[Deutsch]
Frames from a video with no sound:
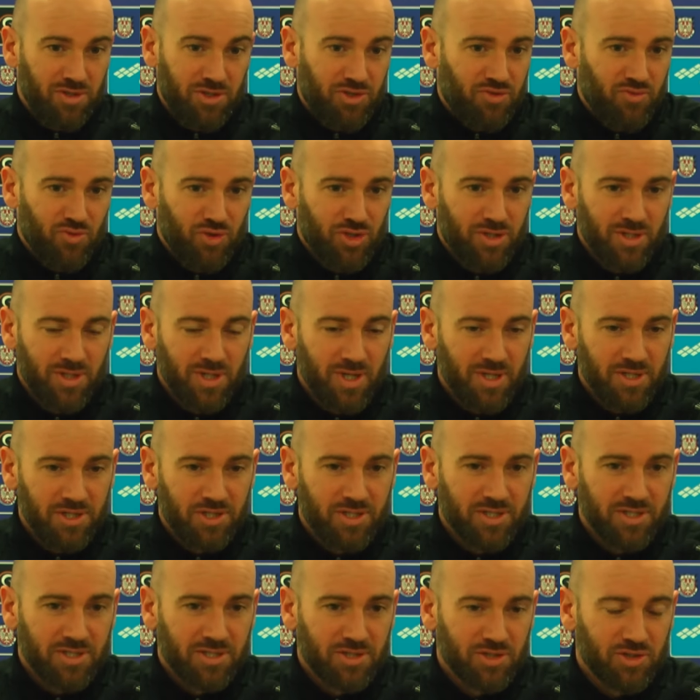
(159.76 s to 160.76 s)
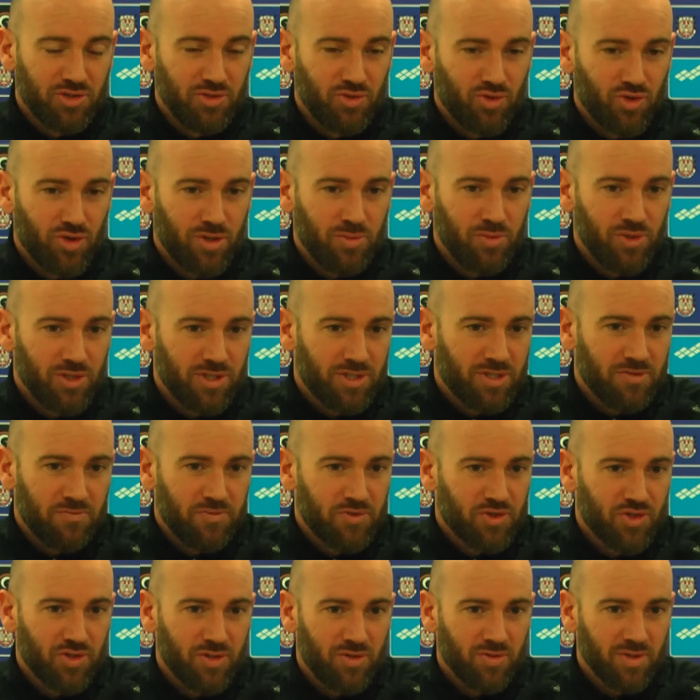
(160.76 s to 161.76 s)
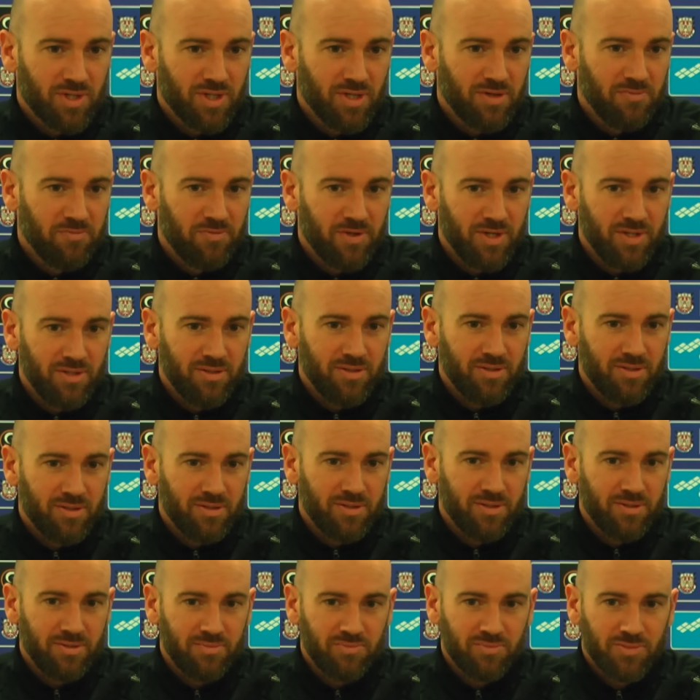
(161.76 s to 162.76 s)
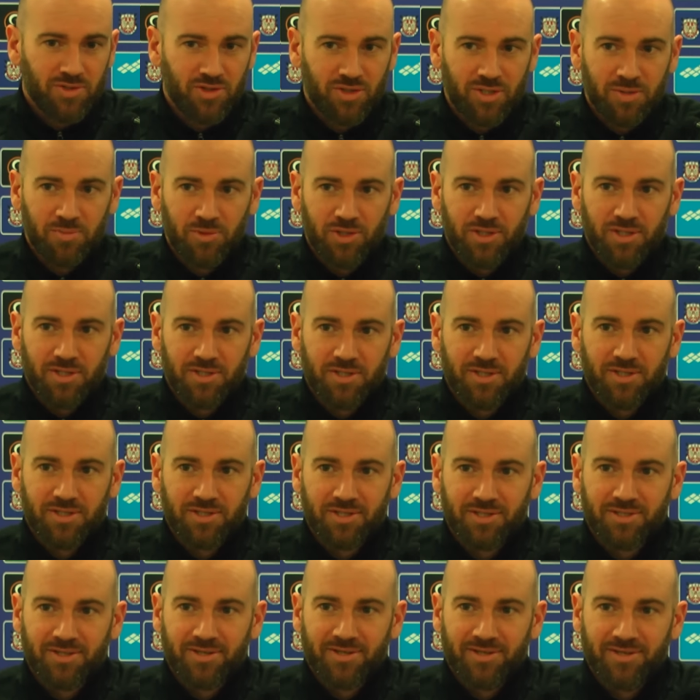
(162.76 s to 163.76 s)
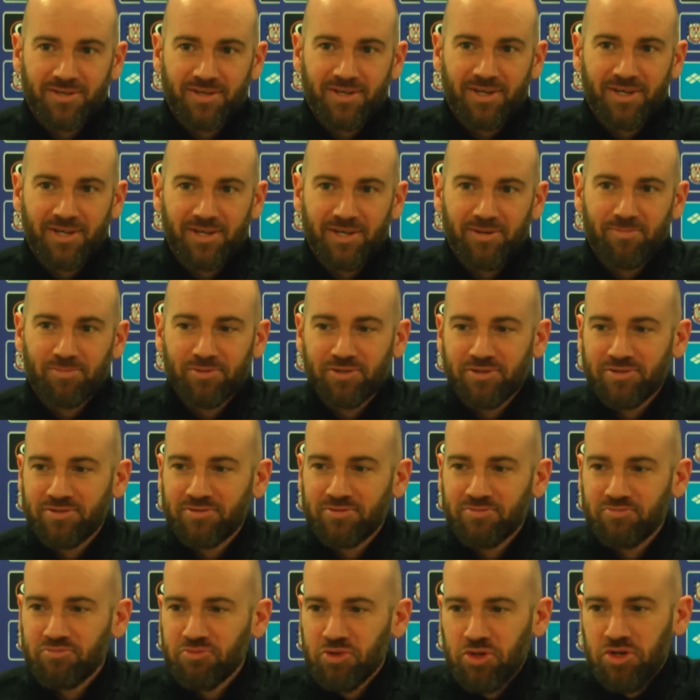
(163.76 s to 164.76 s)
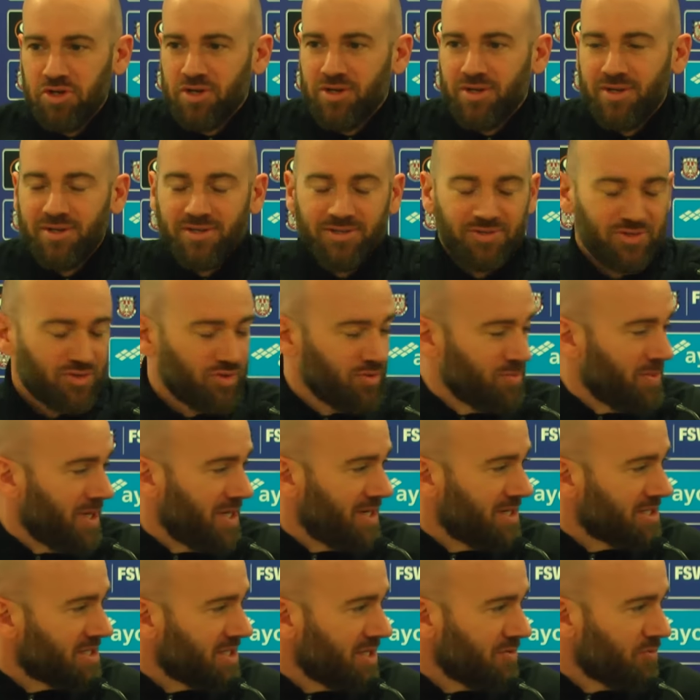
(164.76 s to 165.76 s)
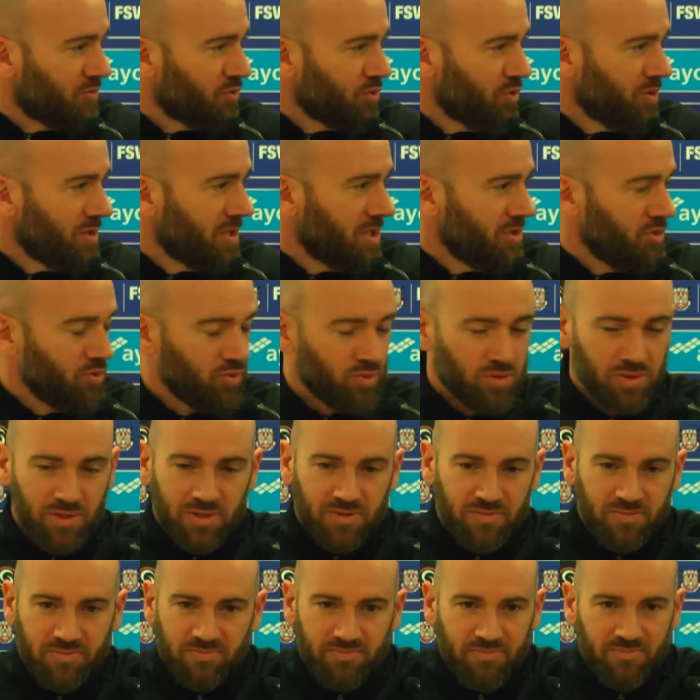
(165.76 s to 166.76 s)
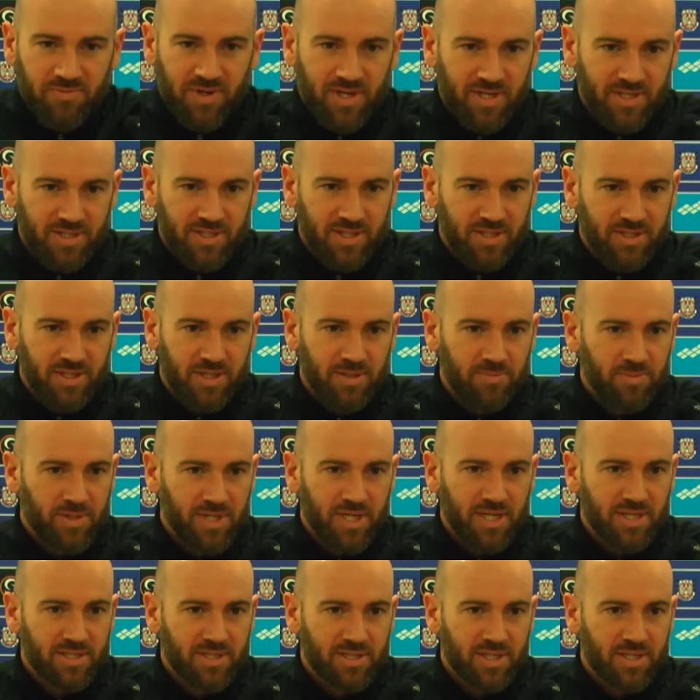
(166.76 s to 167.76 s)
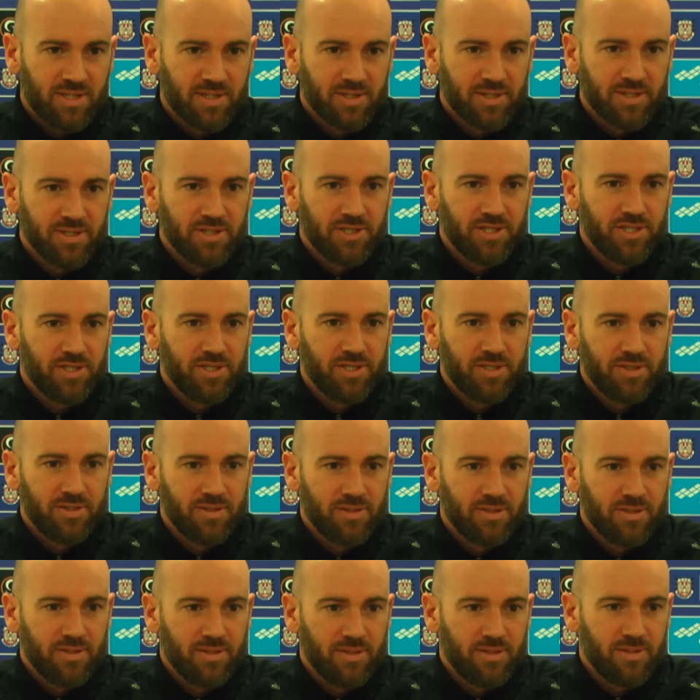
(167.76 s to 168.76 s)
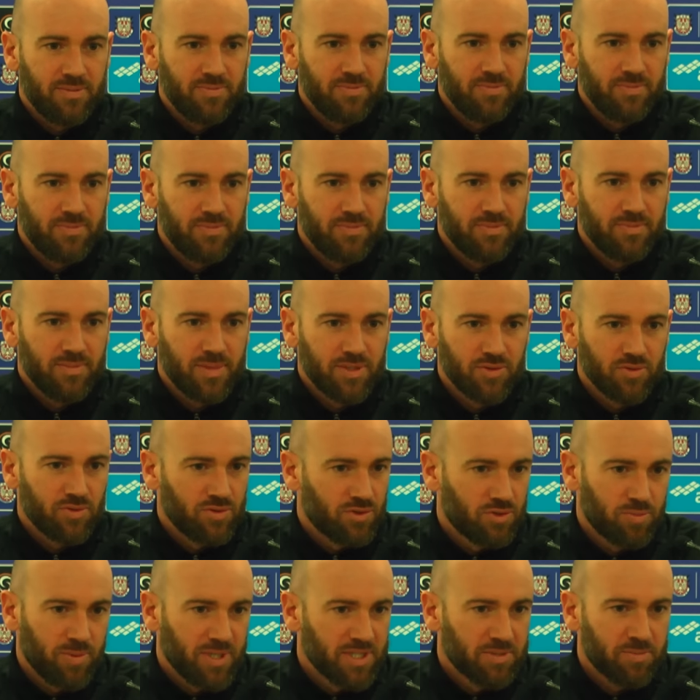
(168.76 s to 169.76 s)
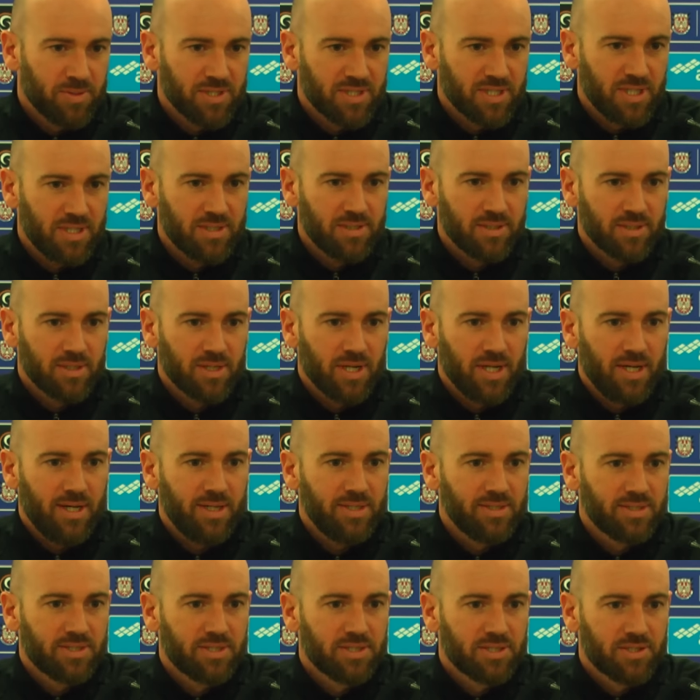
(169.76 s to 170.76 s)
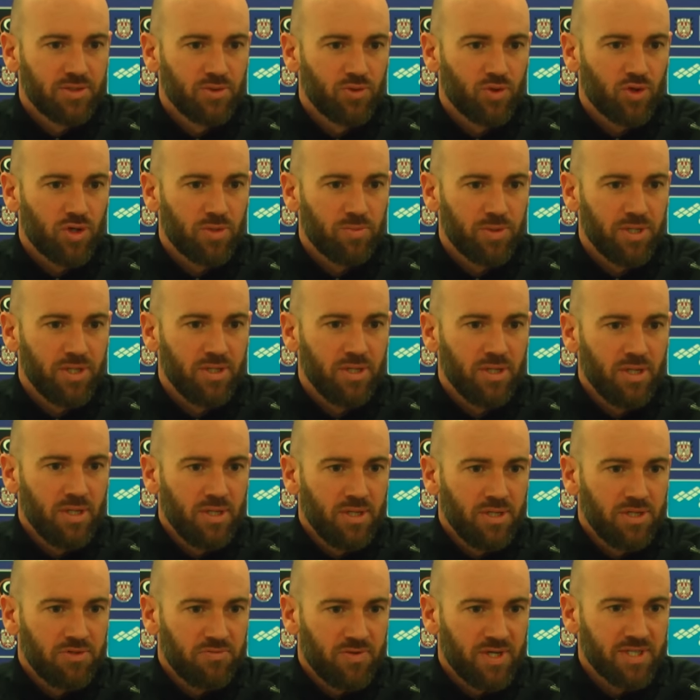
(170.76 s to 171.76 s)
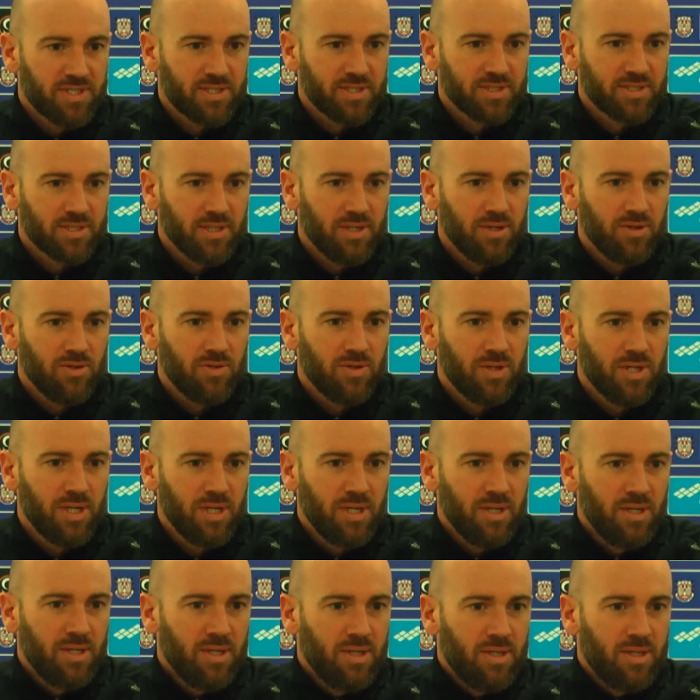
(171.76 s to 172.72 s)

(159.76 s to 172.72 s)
Ich wusste gar nicht, dass es ein Derby ist, FSV gegen wen. Ähm, das habe ich jetzt erst äh, erlebt. Zu meiner Zeit früher in der Jugend war das halt eben eine ganz andere Geschichte. Ähm, also Spaß beiseite. Klar, ist es ein Derby. Ich weiß das auch.